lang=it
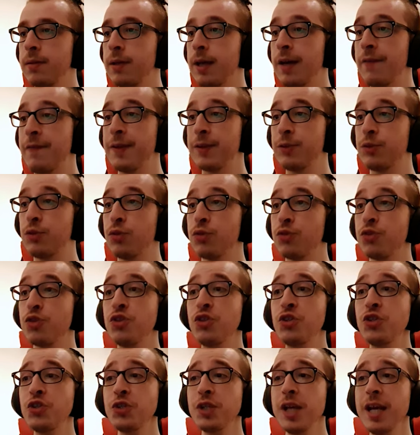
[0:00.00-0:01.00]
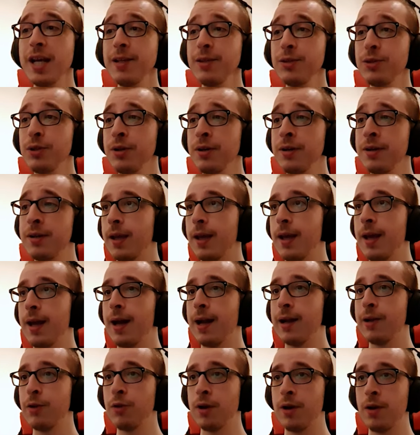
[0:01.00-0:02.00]
Ha fatto 100! E
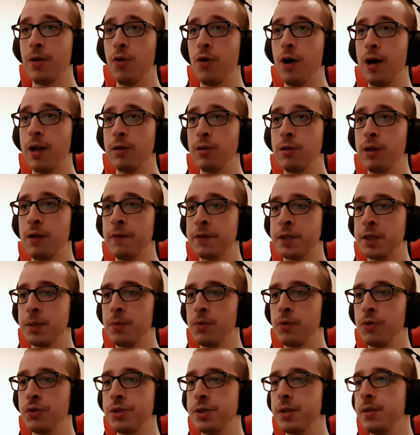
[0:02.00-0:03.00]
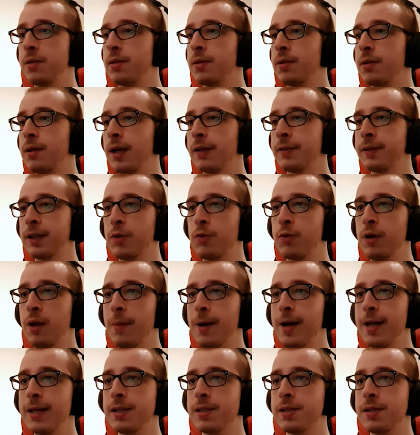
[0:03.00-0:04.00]
allora no, allora facciamo così. Attacco la
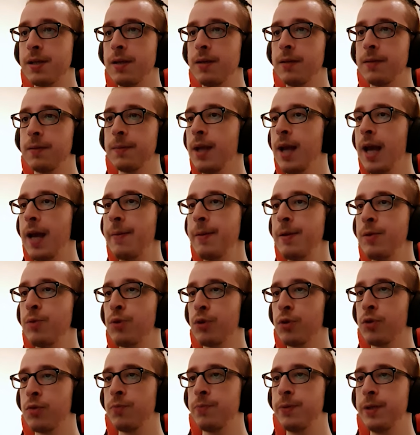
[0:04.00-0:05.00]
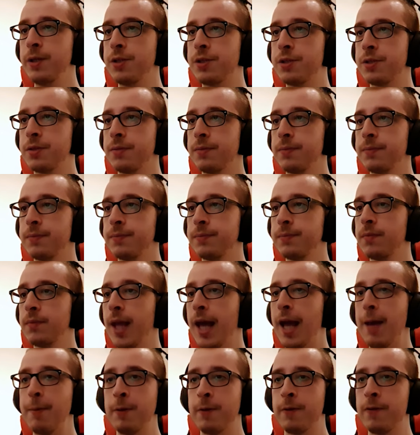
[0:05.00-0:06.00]
mazza e mi curo con Peach.
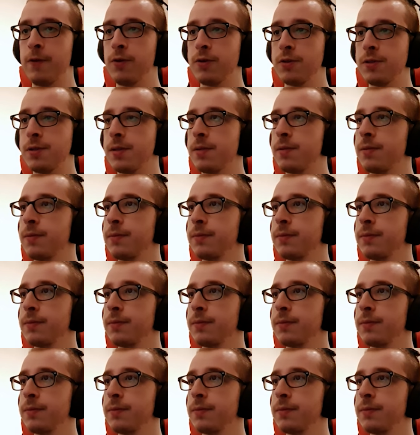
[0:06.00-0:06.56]
Eh, per forza.